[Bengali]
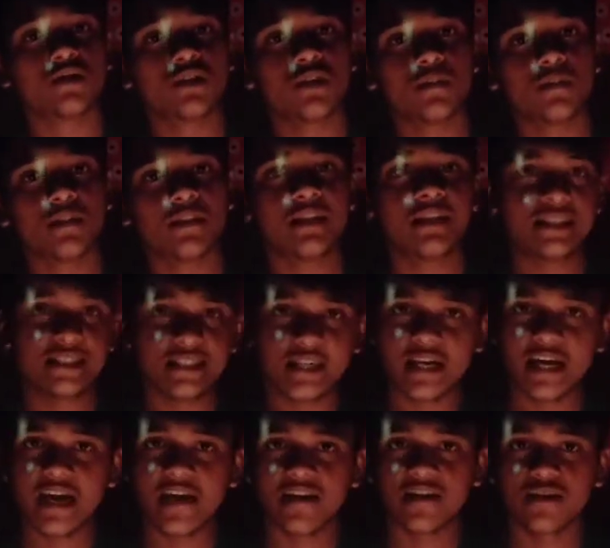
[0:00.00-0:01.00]
যখন আমি তিনটে
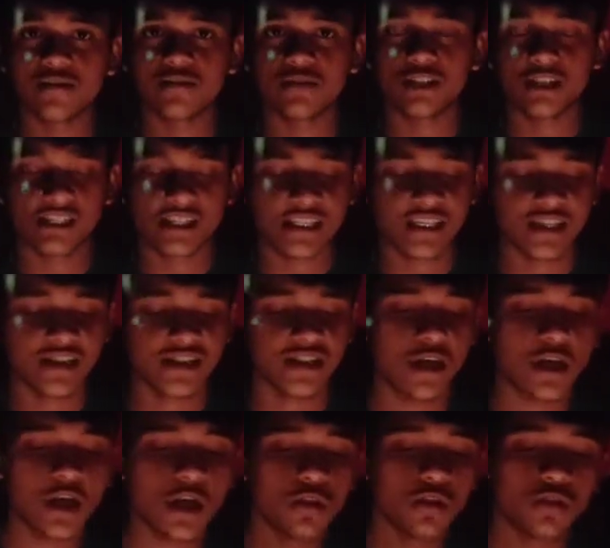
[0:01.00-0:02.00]
কার্ড দেবো ঠিক আছে গাইস
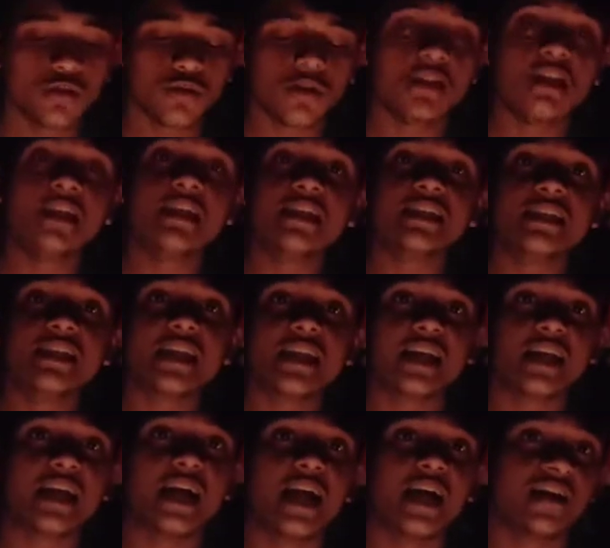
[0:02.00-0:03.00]
তো তিনটে
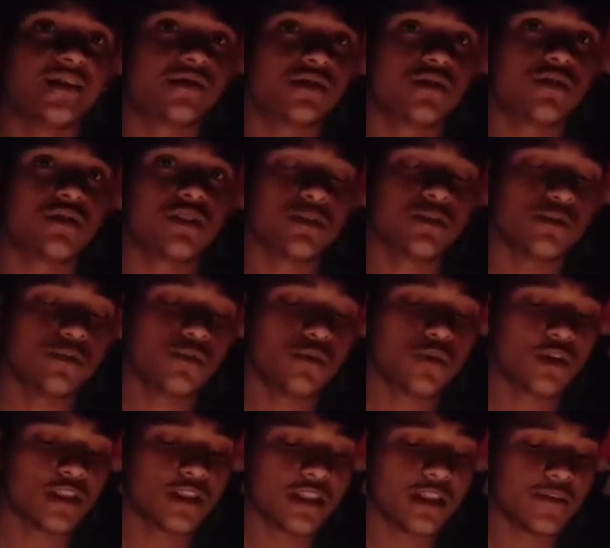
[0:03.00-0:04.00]
কার্ড যখন আমি
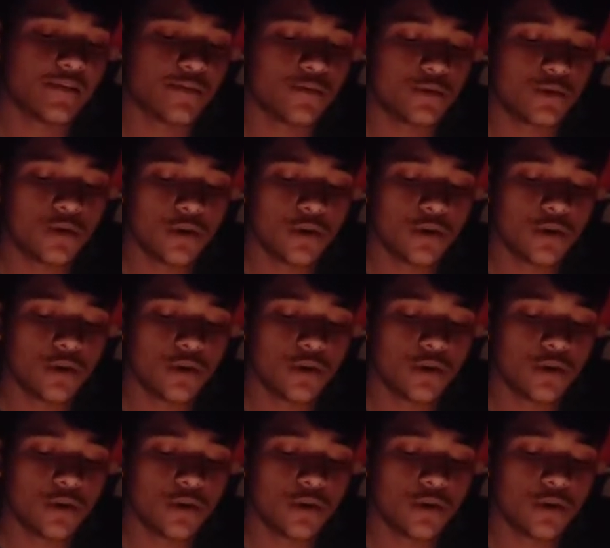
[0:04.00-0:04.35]
ওকে দেব